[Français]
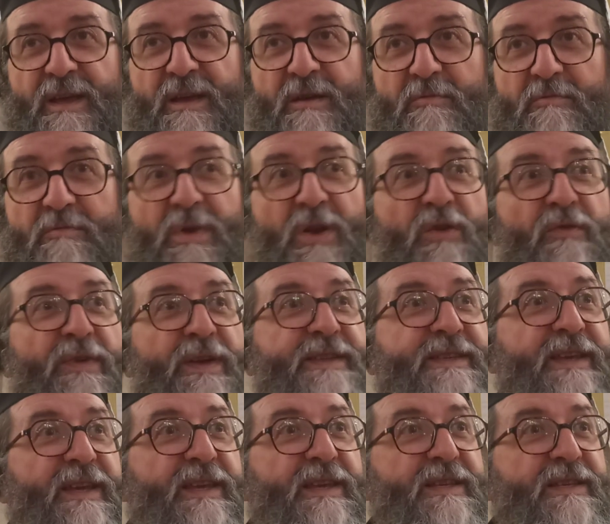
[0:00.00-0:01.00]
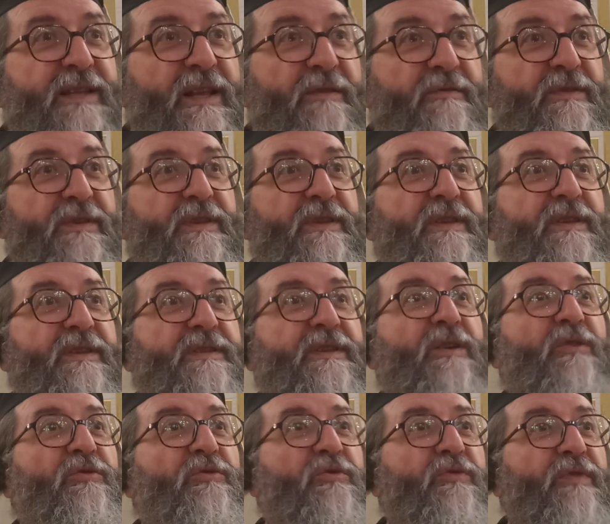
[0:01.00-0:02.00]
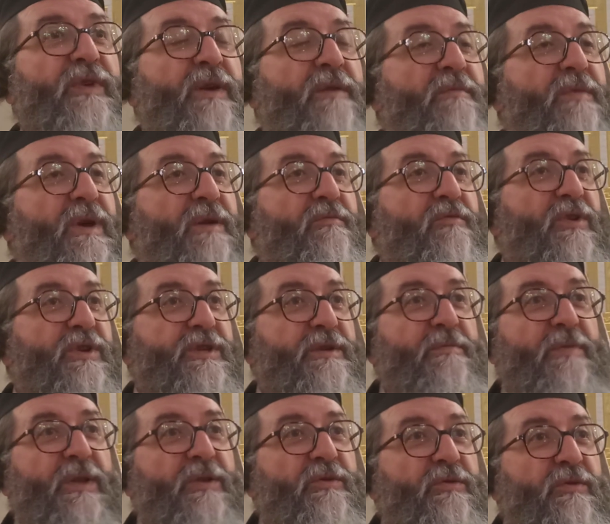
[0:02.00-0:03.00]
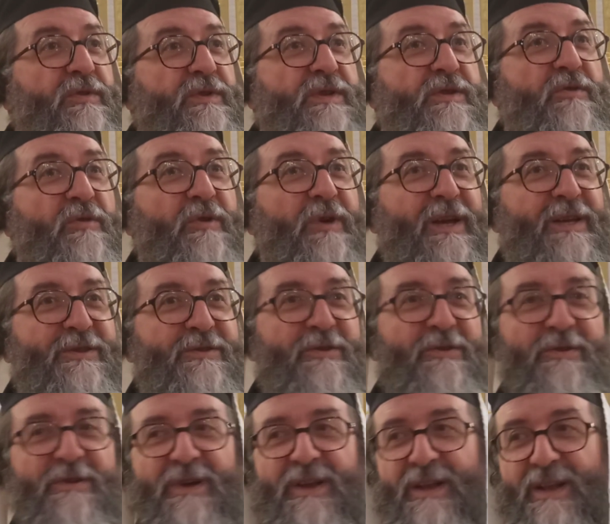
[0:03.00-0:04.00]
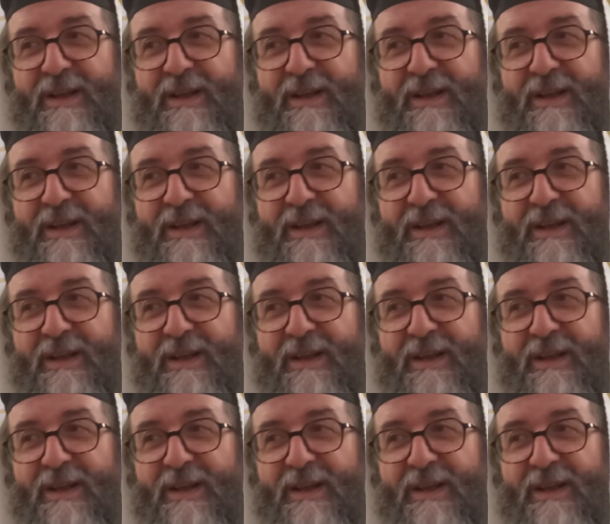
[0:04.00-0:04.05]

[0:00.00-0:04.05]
Mais le 25 Kislev, il s'est retrouvé, eh ben moi j'ai pas d'inauguration.